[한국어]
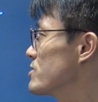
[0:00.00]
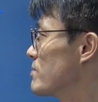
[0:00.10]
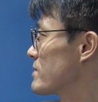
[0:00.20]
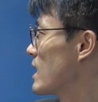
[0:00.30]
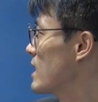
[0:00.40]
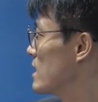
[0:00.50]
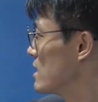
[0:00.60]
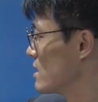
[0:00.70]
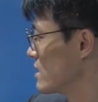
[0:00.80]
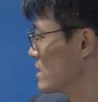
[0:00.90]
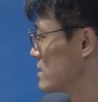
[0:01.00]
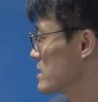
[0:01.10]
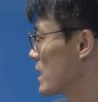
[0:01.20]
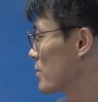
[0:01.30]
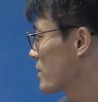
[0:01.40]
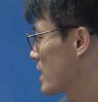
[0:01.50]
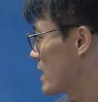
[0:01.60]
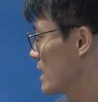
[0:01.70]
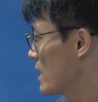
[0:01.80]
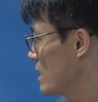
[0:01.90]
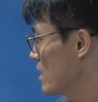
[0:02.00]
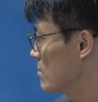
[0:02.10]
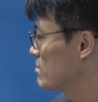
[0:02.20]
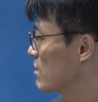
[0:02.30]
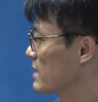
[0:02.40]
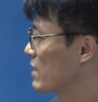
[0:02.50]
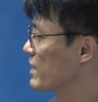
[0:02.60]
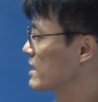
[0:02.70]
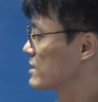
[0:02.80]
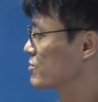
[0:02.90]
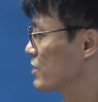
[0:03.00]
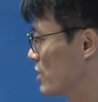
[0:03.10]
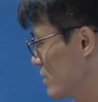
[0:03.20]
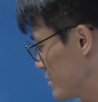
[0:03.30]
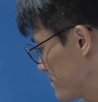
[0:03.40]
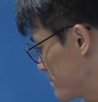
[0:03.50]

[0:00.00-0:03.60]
수 없다. 자 이렇게 헌법이 나와 있고요.